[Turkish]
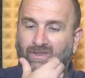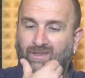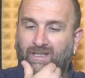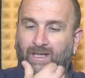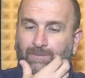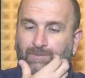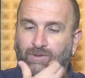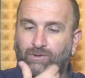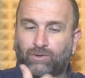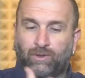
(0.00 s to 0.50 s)

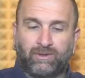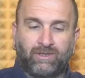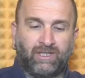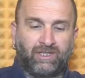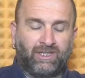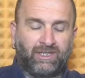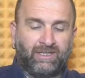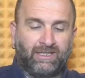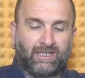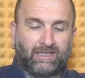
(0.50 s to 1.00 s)
Hepsi son
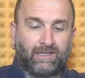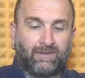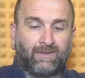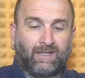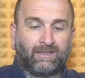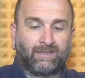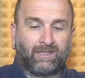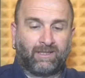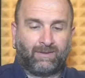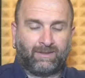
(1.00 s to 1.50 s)
derece iyi niyetli.
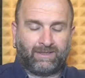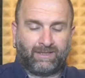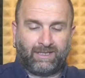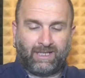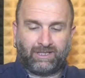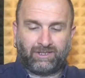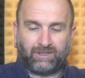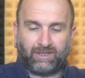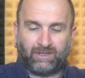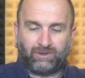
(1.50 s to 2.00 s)
Antrenmanları
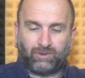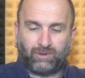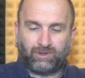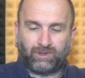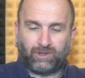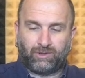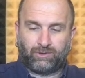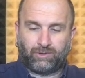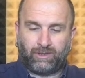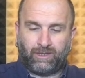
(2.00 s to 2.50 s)
gerçekten çok
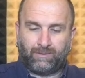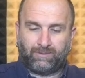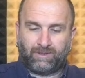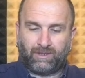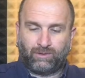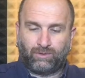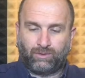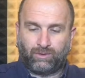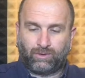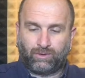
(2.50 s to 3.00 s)
çalışıyorlar.
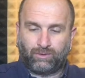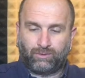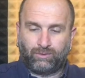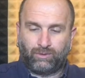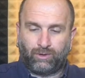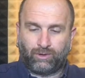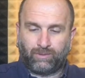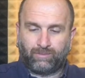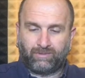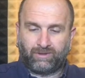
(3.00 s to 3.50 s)
Hepsiyle gurur
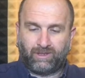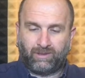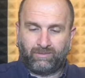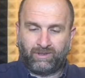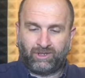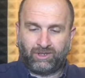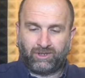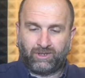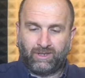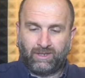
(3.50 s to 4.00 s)
diyorum
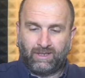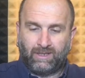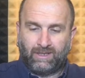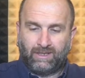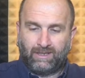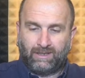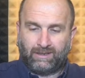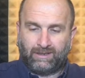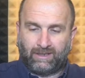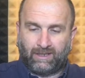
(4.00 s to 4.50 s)
demiş.
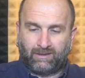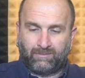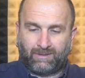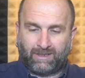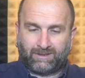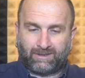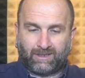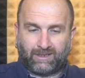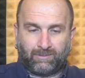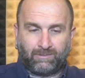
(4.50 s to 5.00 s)

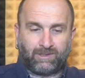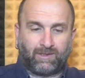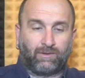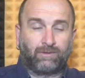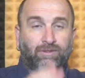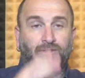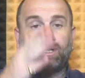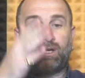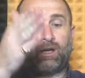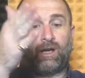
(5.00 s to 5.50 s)
İnanılmaz takım
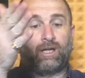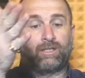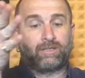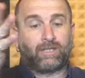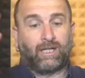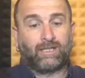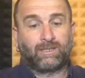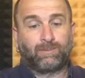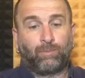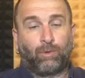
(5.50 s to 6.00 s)
savunması.
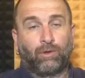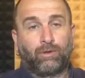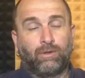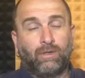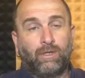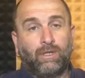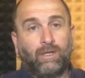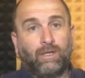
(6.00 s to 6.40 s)
Hatay Spor